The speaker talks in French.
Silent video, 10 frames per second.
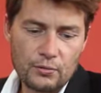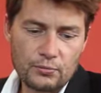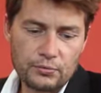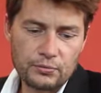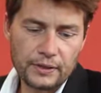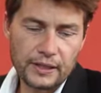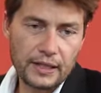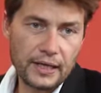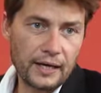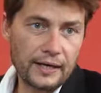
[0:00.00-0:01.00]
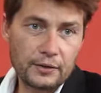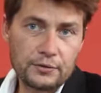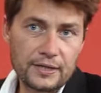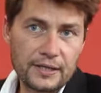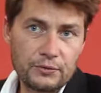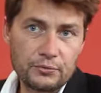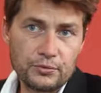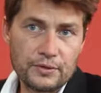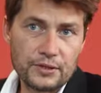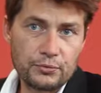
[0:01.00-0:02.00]
où il y a quelques années nous
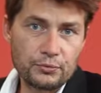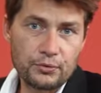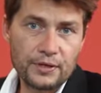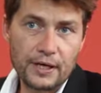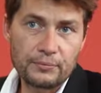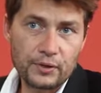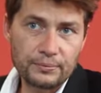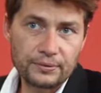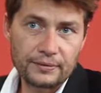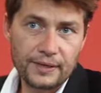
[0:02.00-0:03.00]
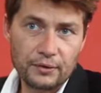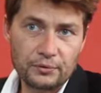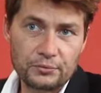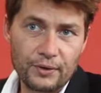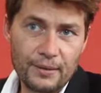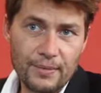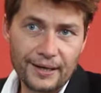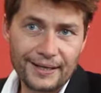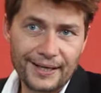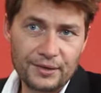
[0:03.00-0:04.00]
n'utilisions que des laptops, quelle qu'en soit la
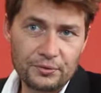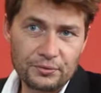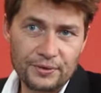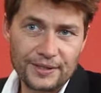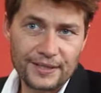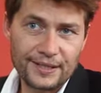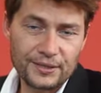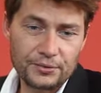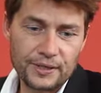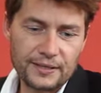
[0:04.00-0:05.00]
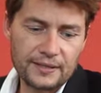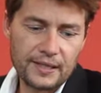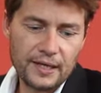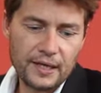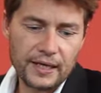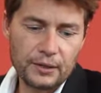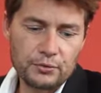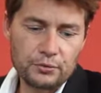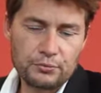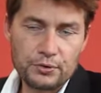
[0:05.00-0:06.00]
marque et quelles qu'en soient les, OS, et
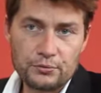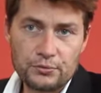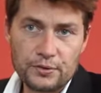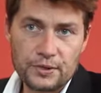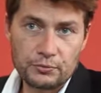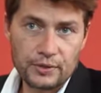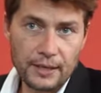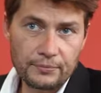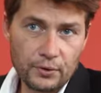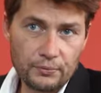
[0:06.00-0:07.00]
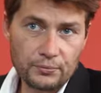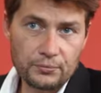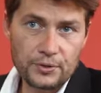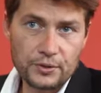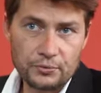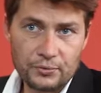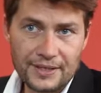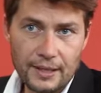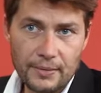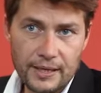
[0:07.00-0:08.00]
aujourd'hui nous utilisons des laptops, nous utilisons
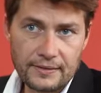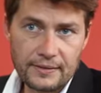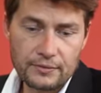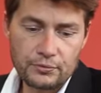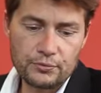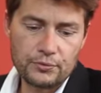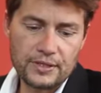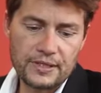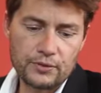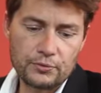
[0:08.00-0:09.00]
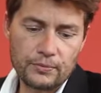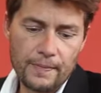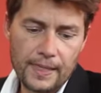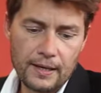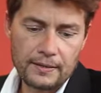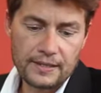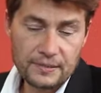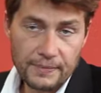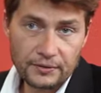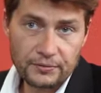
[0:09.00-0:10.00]
des tablettes, nous utilisons des
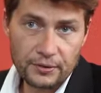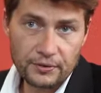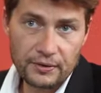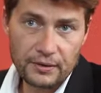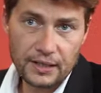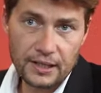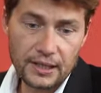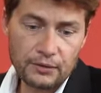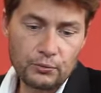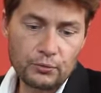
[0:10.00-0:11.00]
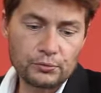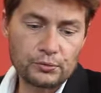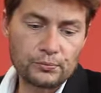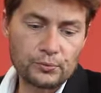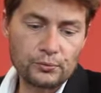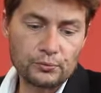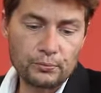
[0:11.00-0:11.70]
smartphones et nous consommons de